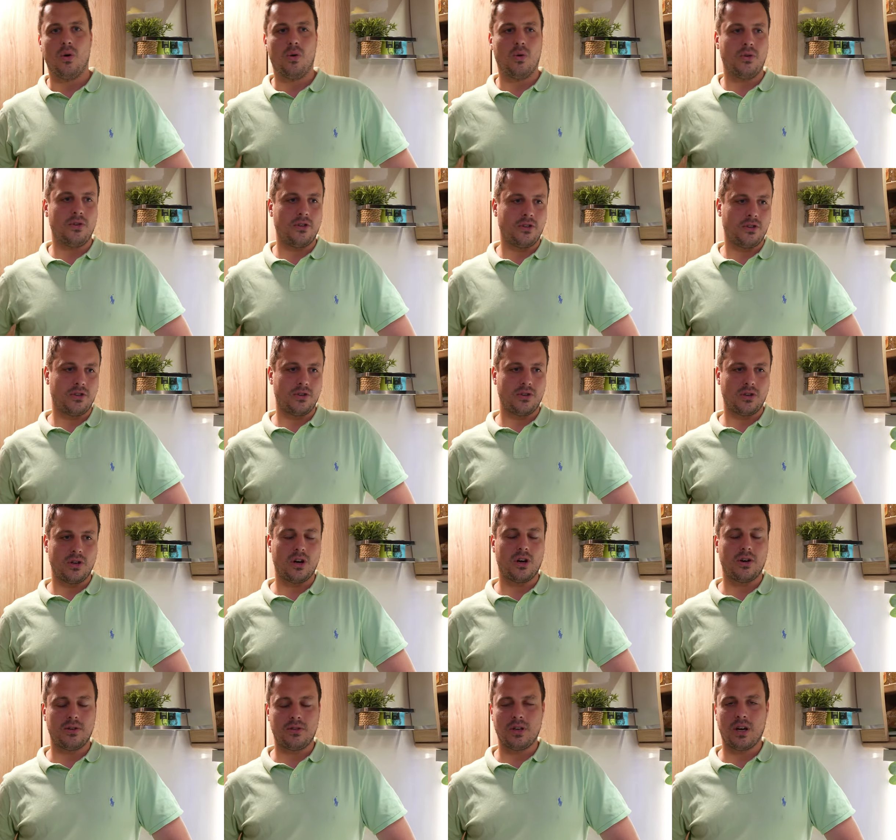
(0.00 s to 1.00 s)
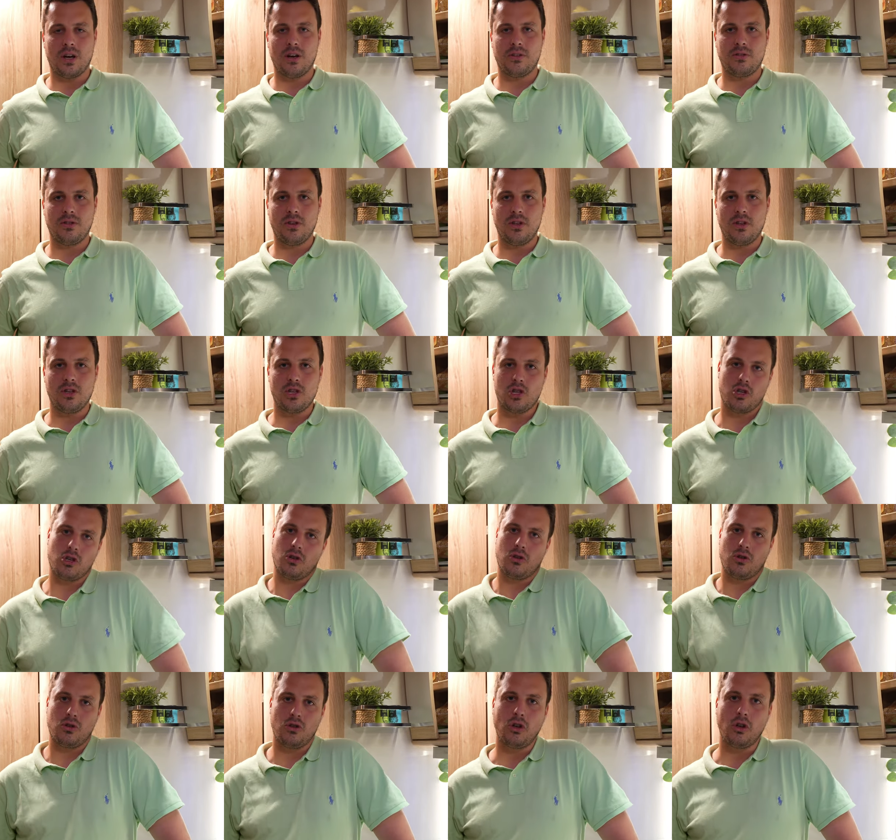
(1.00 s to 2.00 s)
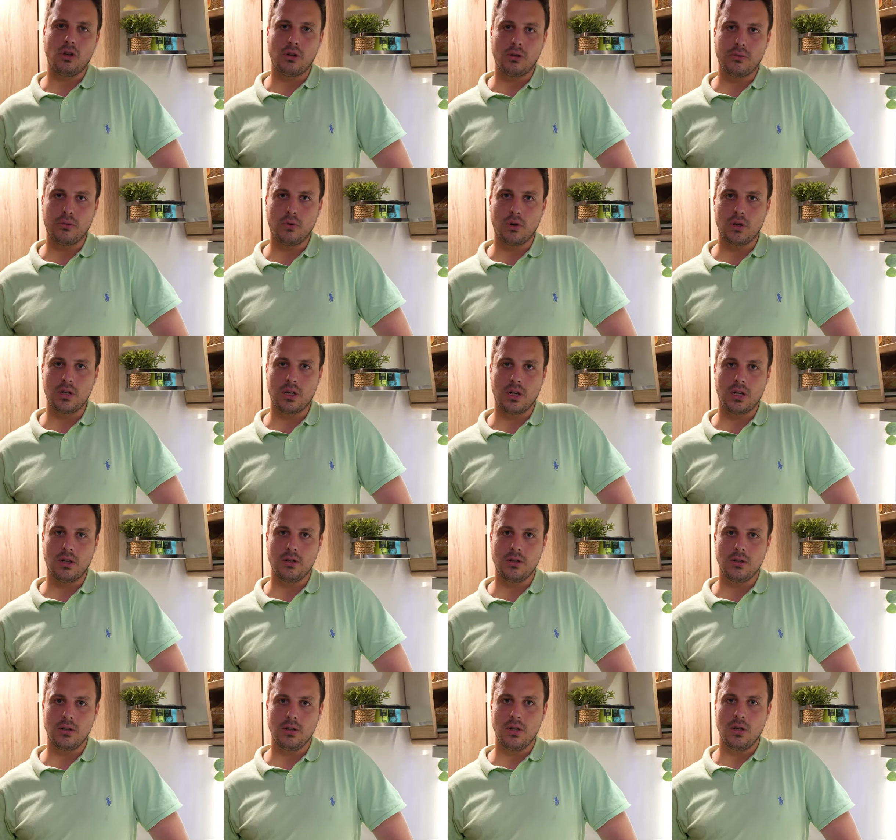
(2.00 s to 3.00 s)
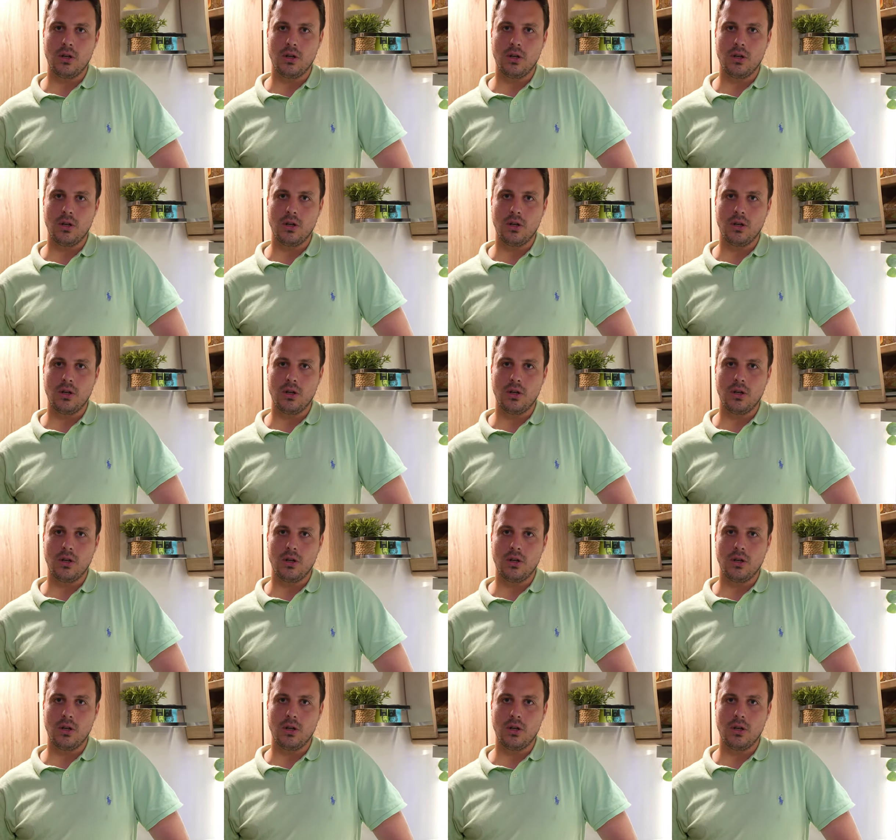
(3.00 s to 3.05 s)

Und ja, da sehe ich die riesen Vorteile.